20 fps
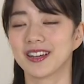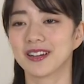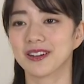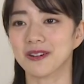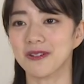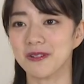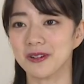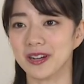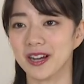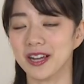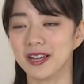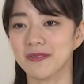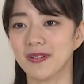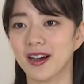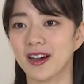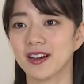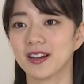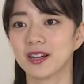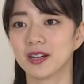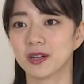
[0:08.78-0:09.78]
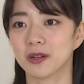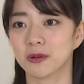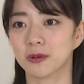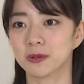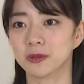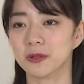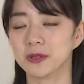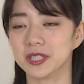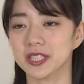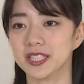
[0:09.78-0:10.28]
今回は
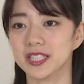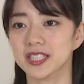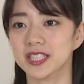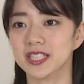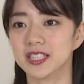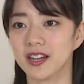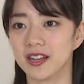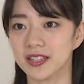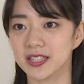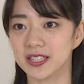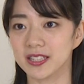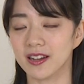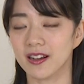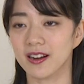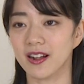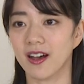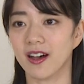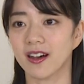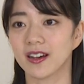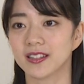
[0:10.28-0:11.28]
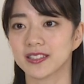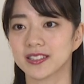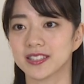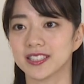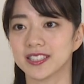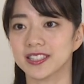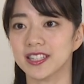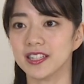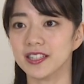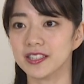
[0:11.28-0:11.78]
今年4月から
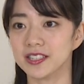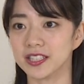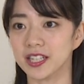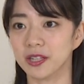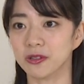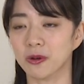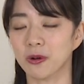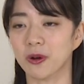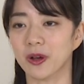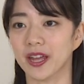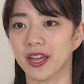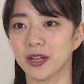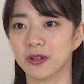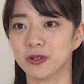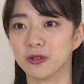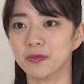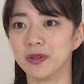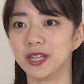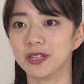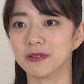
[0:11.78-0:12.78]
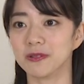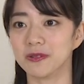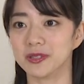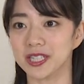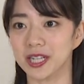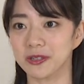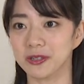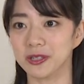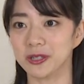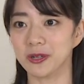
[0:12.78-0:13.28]
自転車のヘルメット
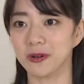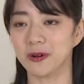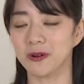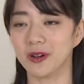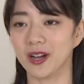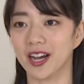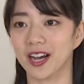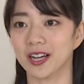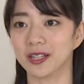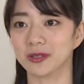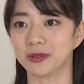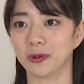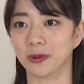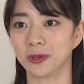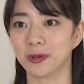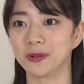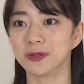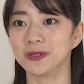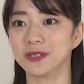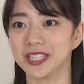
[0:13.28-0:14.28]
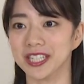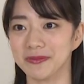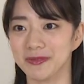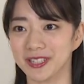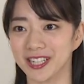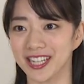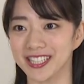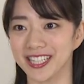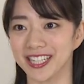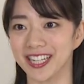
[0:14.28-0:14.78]
着用が努力義
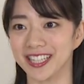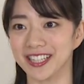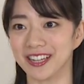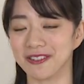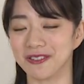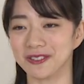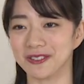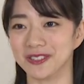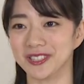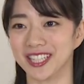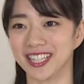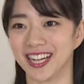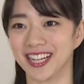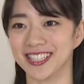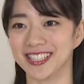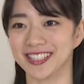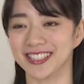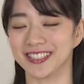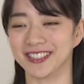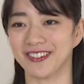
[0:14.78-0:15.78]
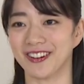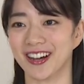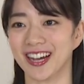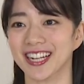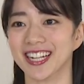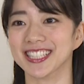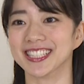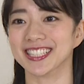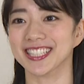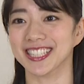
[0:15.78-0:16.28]
務化されたことに関するお
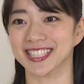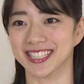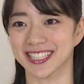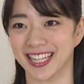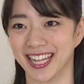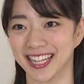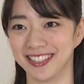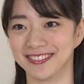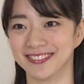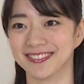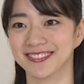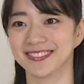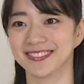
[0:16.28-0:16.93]
話ですね。